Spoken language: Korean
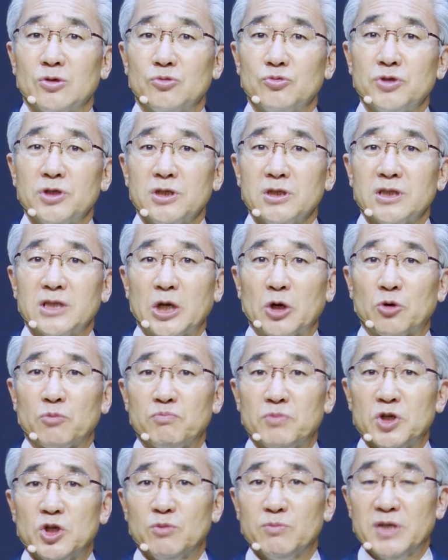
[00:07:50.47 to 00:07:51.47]
우리는 때로
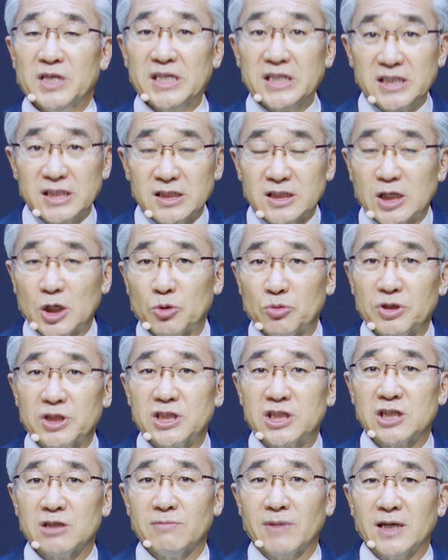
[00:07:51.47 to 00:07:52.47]
믿음이 있을 때도
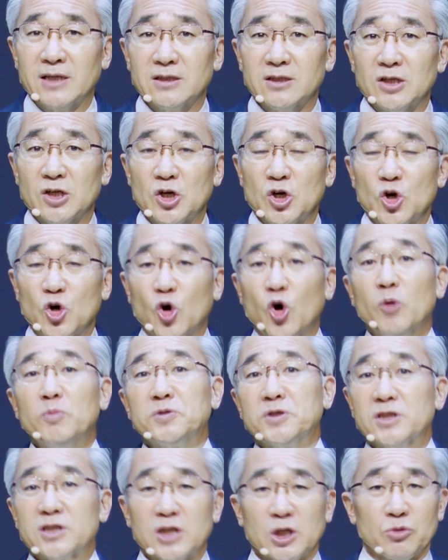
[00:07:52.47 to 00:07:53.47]
있지만
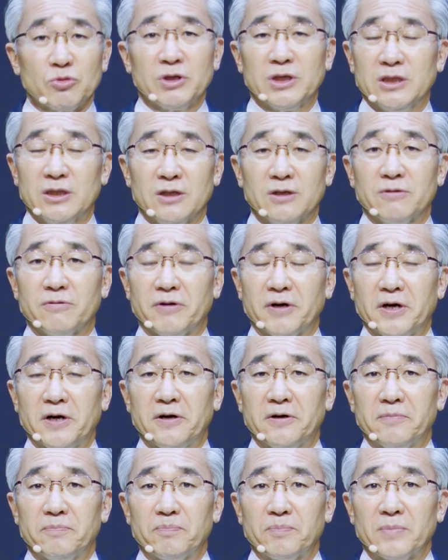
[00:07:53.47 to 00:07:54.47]
없을 때도 있는
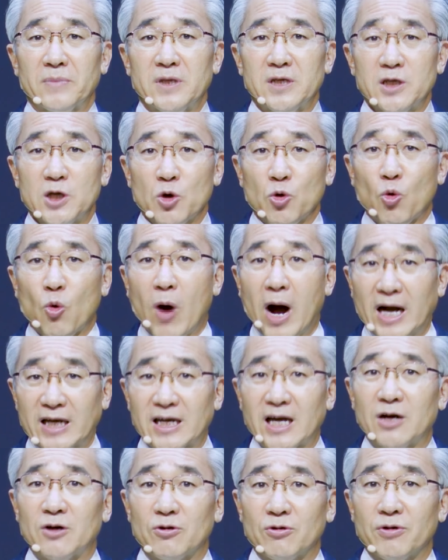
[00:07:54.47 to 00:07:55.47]
거예요. 이게
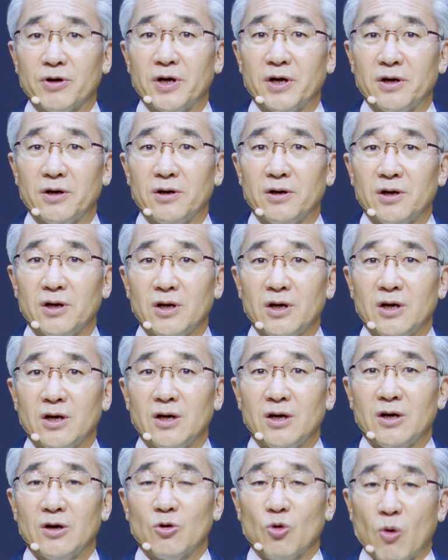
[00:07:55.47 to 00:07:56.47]
광야인 거예요.
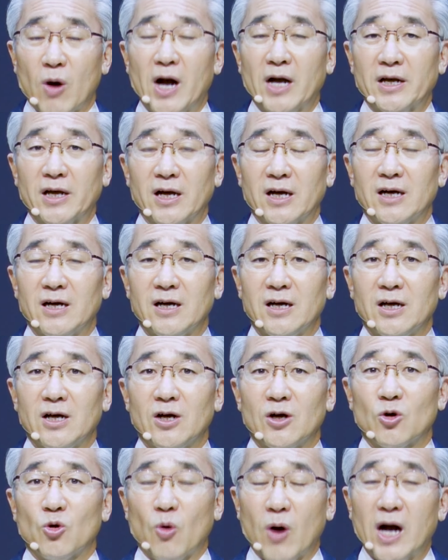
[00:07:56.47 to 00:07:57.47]
광야.
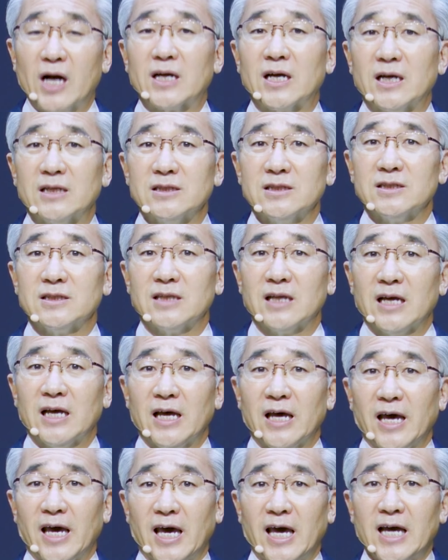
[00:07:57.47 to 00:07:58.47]
광야는
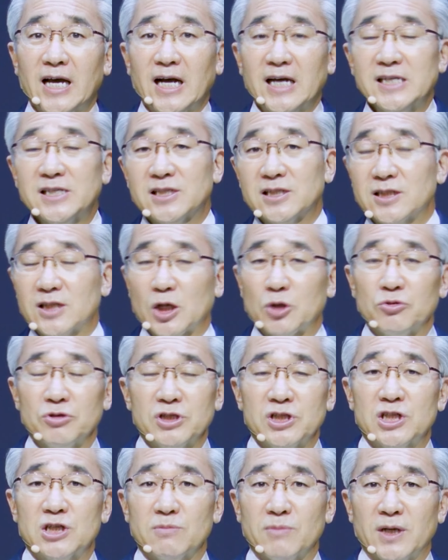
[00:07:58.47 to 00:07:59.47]
해가 있을 때도
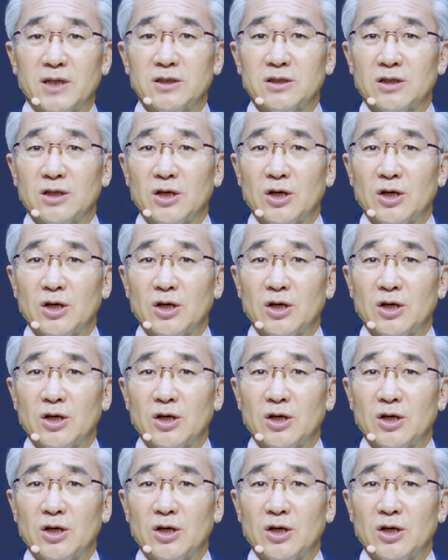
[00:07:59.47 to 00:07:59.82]
있지만